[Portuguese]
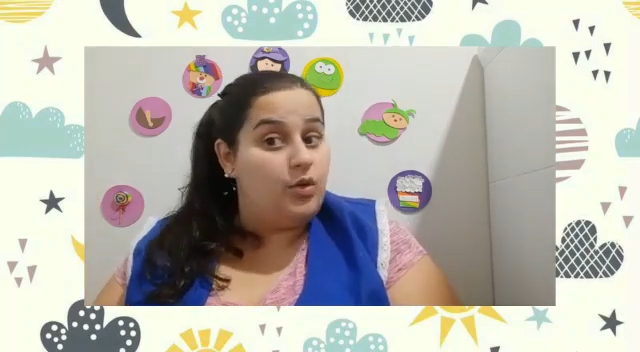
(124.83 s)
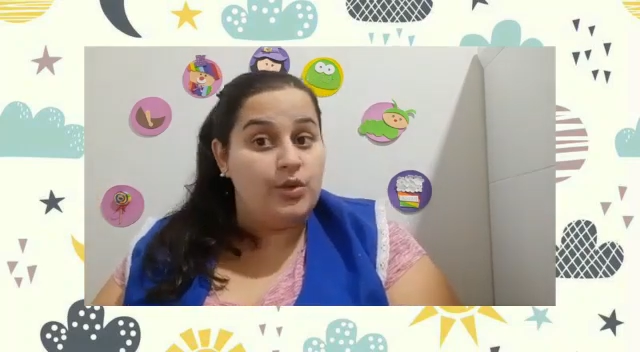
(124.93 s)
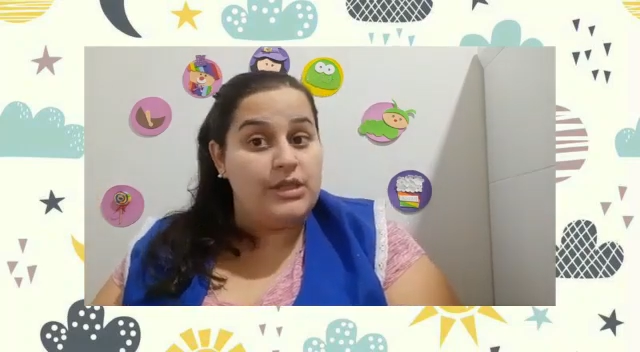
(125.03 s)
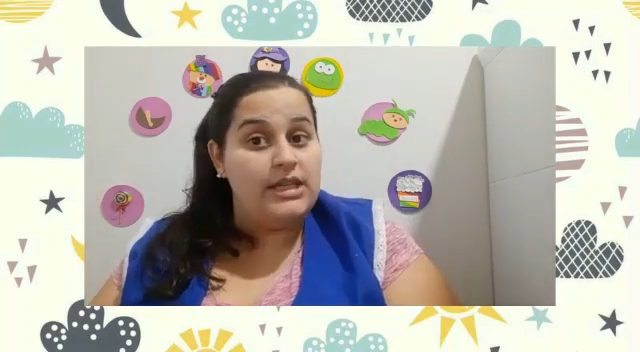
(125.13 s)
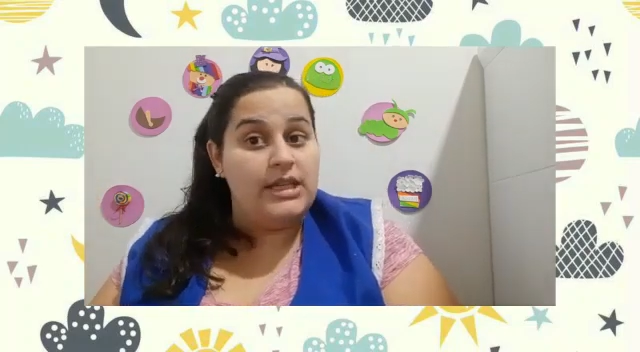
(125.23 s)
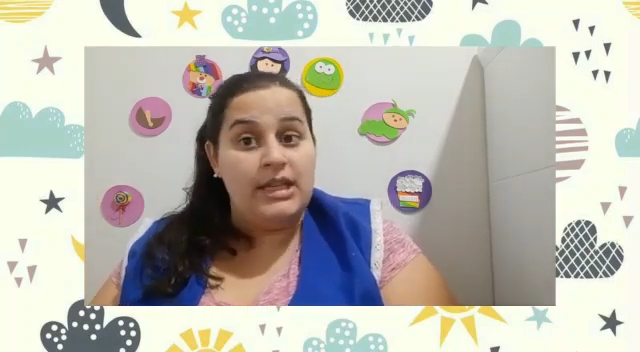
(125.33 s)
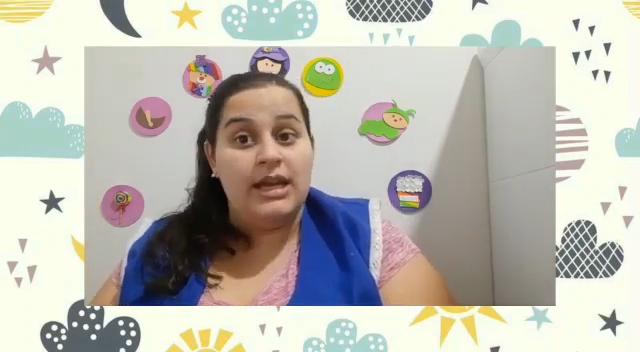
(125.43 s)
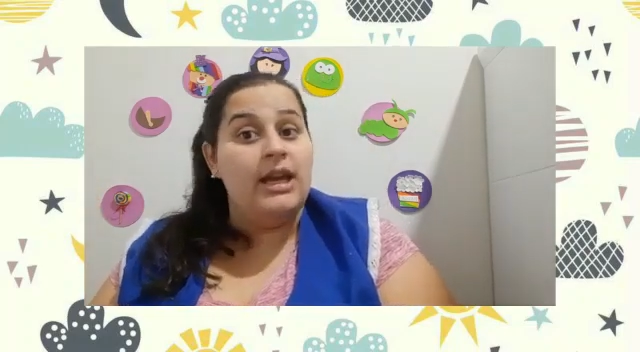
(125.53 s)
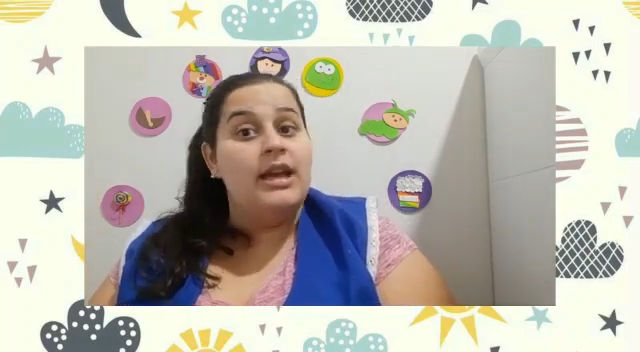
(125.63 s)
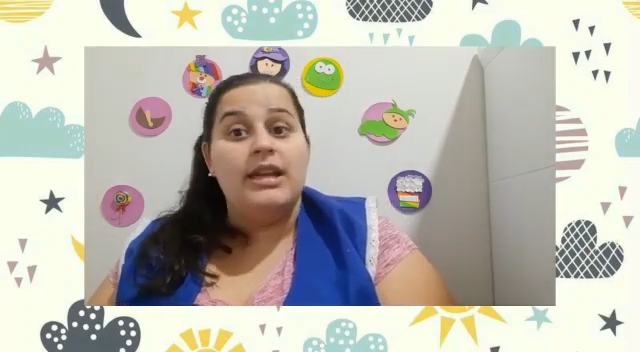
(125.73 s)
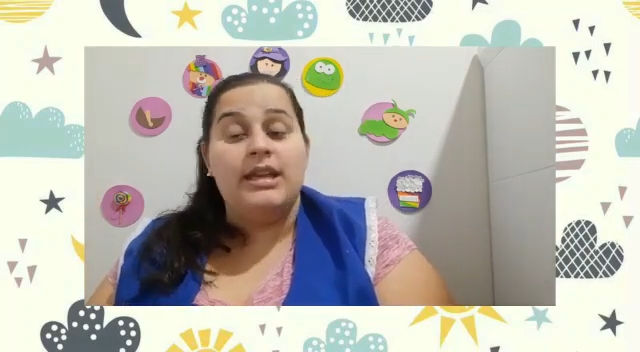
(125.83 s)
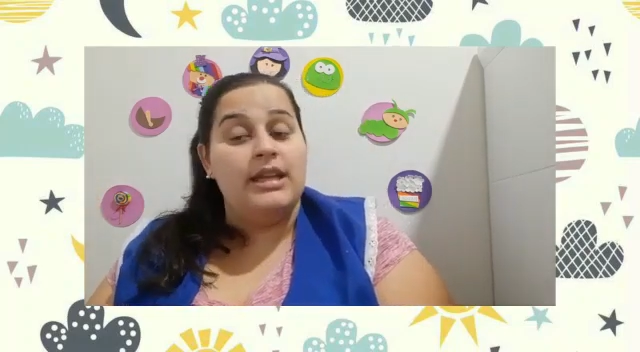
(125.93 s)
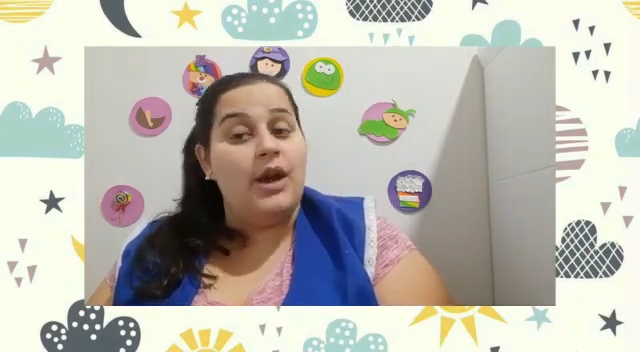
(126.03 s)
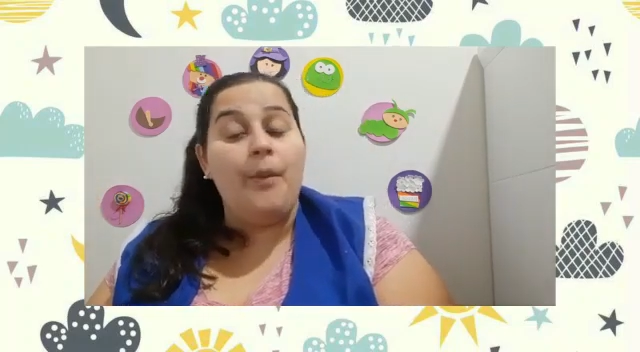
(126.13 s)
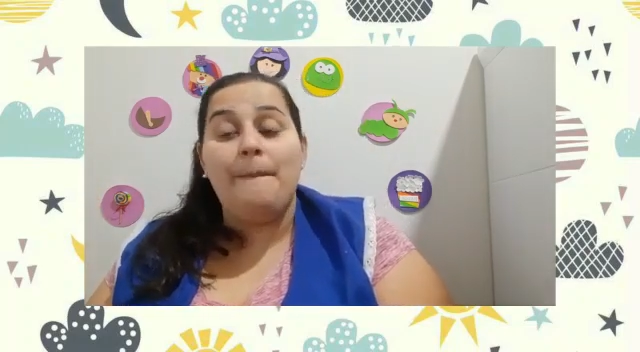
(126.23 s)
conseguia
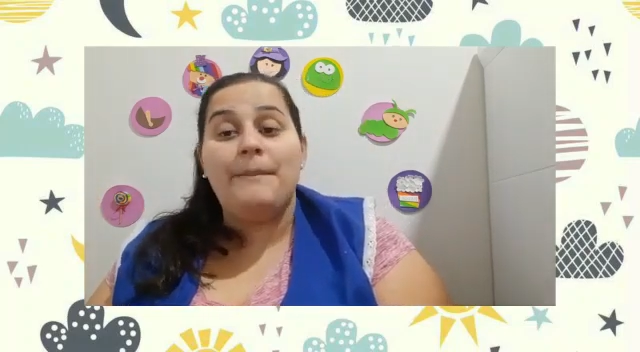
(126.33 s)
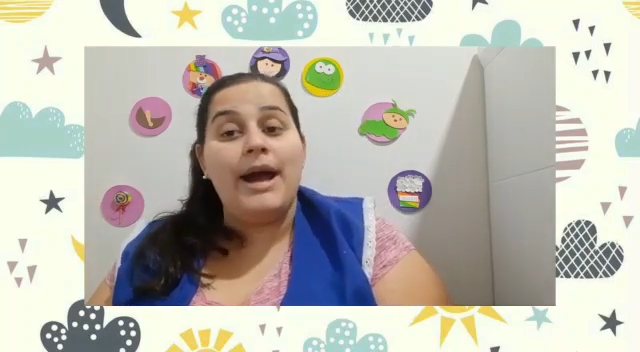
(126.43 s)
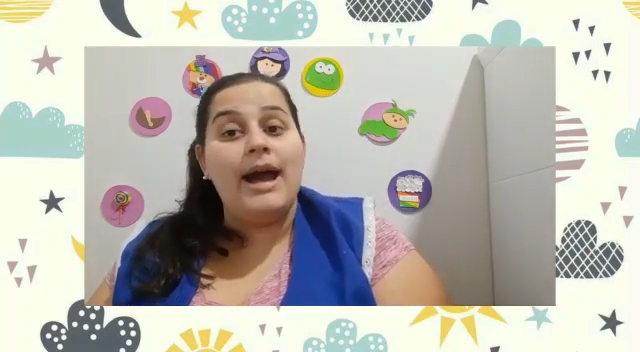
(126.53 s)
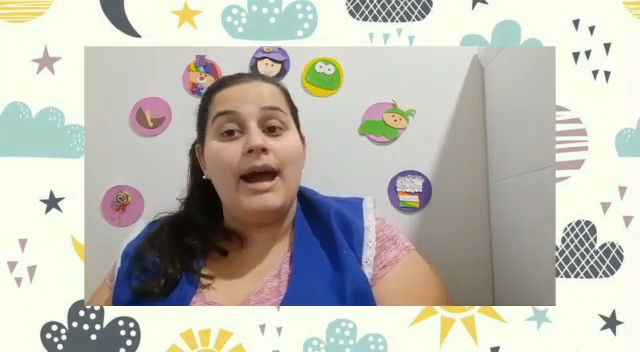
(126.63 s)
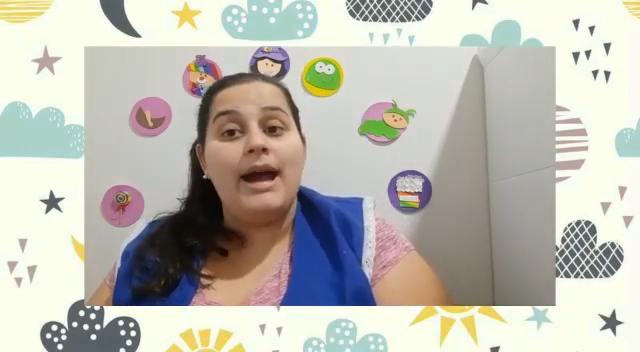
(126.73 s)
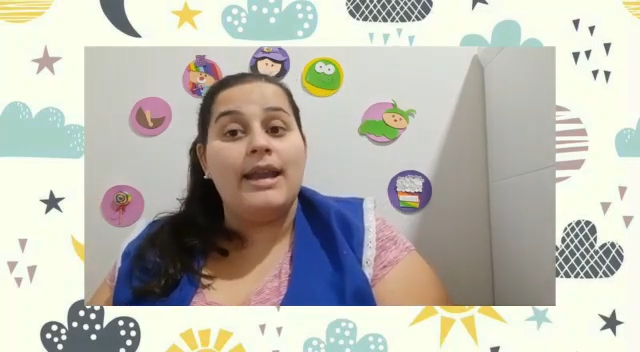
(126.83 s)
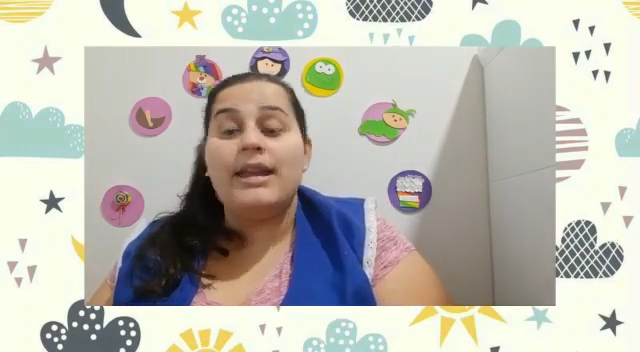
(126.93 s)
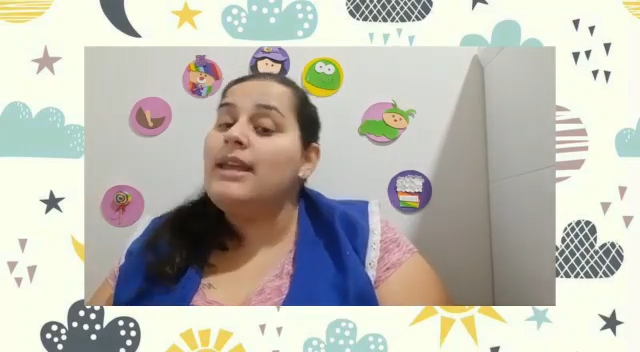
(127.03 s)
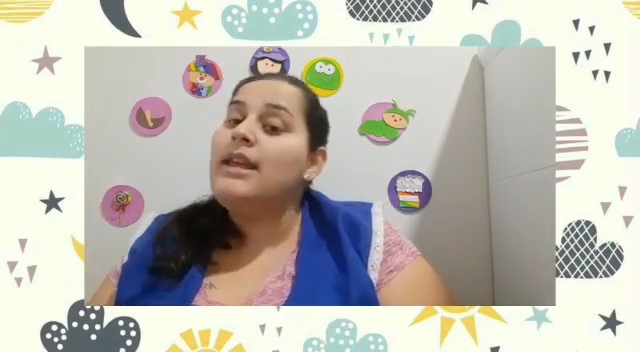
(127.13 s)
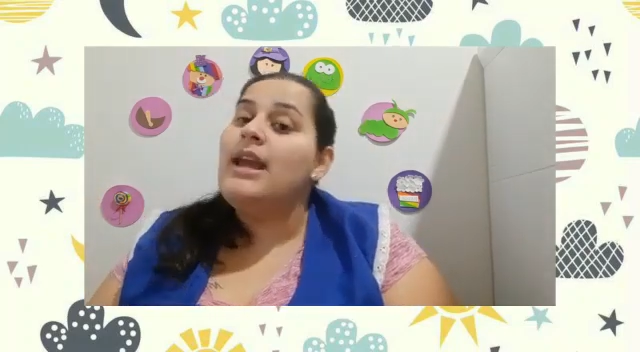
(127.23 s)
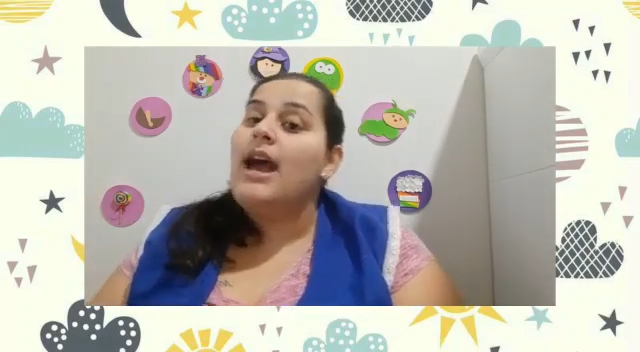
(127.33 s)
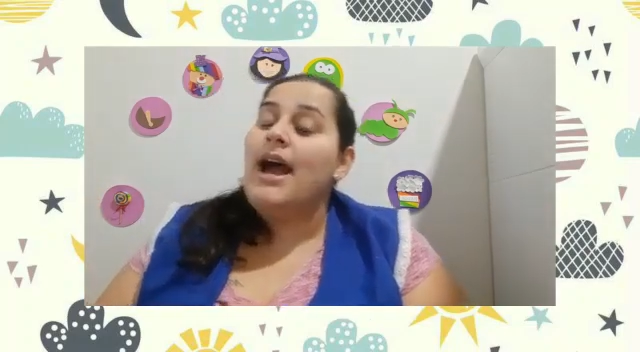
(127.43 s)
ir ao parque,